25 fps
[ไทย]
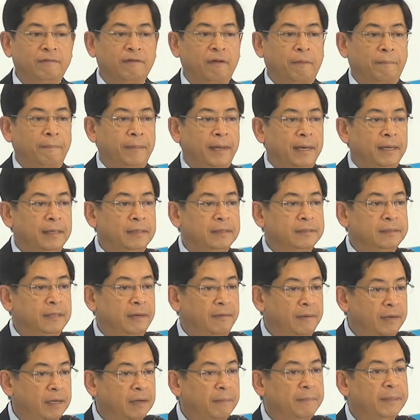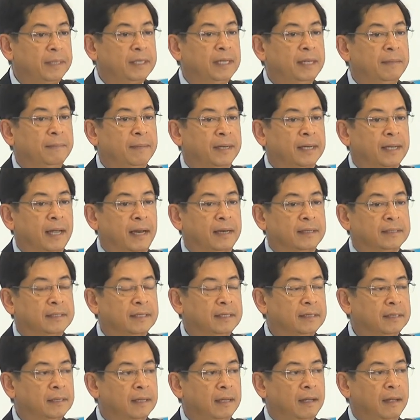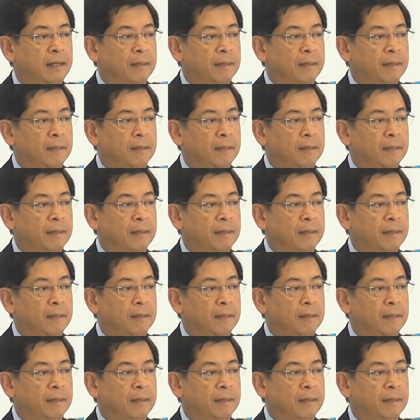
Development Steering Committee เหมือนกัน ซึ่ง